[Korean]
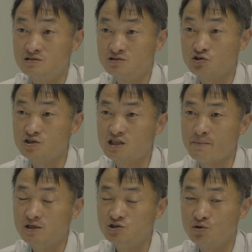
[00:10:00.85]
젖에
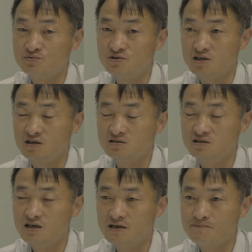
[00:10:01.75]
단백질이 없으니까.
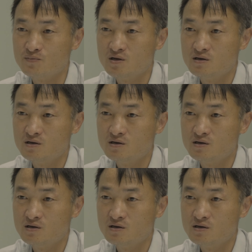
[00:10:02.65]
근데